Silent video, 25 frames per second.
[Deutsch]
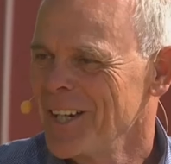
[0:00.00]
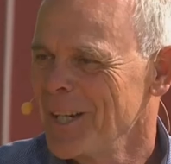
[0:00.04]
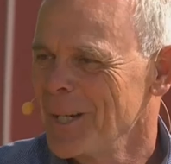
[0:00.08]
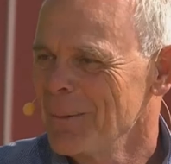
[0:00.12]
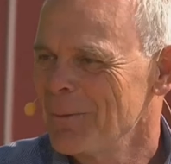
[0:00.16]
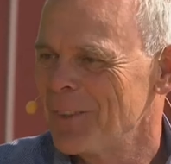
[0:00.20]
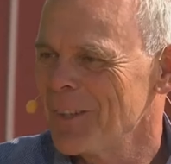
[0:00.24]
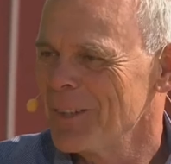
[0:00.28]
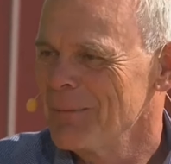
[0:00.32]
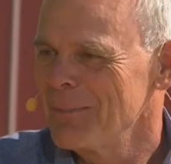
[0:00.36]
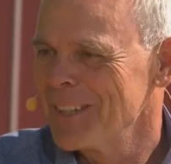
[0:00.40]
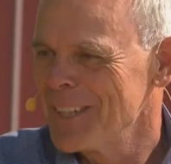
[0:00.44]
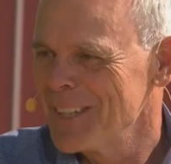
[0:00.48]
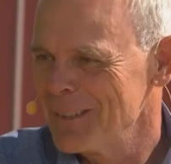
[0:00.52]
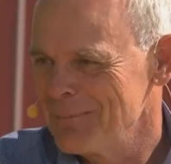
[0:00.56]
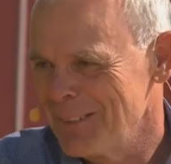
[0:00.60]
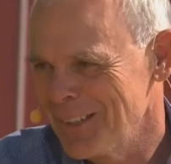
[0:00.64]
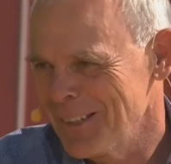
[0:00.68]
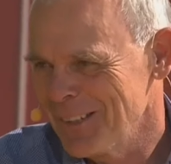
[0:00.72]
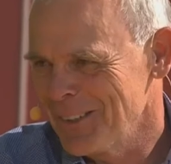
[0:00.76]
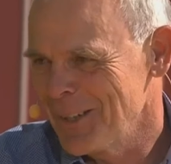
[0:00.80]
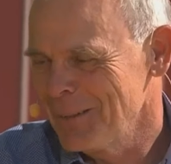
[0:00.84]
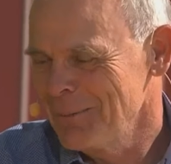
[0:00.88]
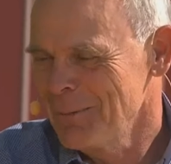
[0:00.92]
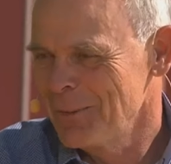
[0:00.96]
da gibt es immer
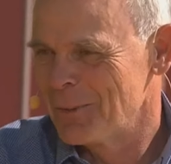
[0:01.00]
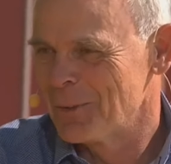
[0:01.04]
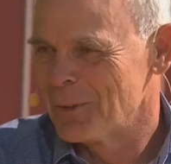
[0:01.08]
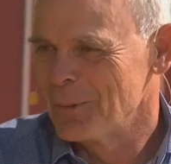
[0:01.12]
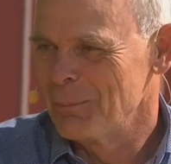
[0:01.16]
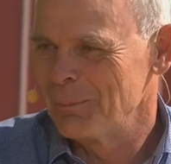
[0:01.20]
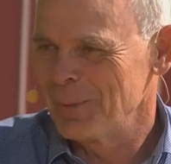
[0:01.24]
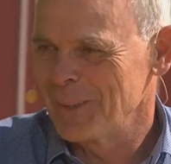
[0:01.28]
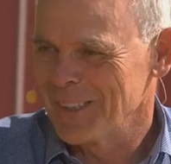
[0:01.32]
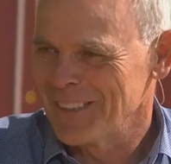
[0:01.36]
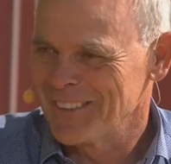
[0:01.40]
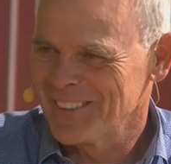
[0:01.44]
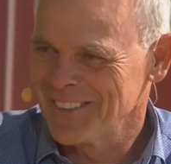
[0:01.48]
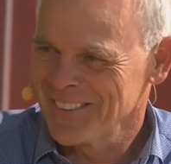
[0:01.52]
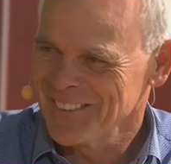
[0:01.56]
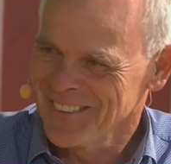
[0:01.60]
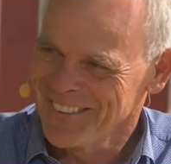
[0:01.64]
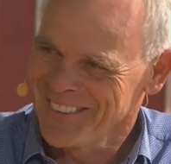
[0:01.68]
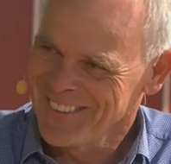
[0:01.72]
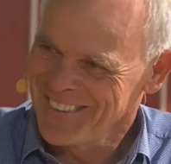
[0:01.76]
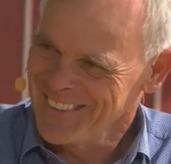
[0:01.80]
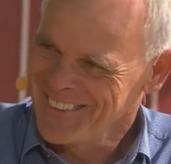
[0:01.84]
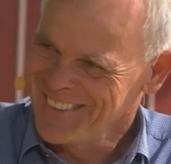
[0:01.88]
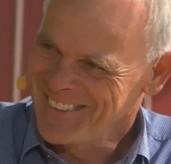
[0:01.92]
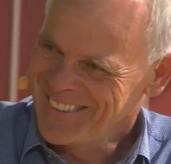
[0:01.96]
jemanden, der mit zupackt.
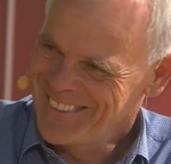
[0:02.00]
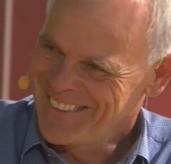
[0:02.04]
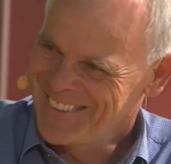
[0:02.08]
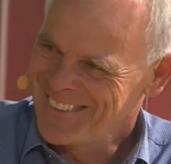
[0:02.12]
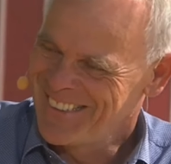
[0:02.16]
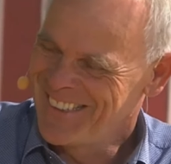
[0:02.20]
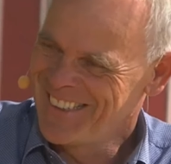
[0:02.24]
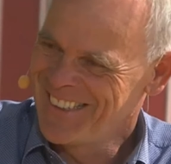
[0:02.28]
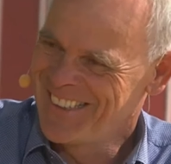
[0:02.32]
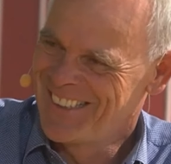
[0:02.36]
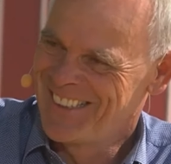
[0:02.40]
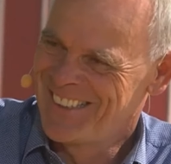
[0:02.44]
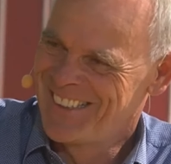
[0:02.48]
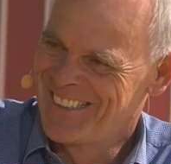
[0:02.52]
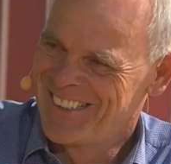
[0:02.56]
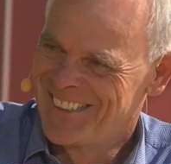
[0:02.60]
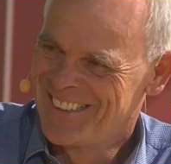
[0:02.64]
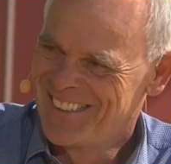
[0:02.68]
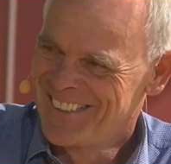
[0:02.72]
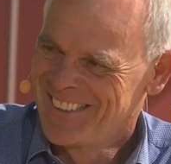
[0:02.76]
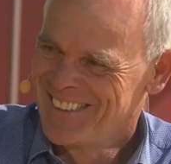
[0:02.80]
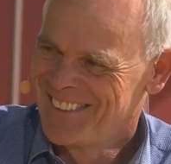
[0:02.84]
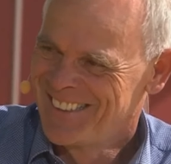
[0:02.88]
Ja. Aber ja. wie muss man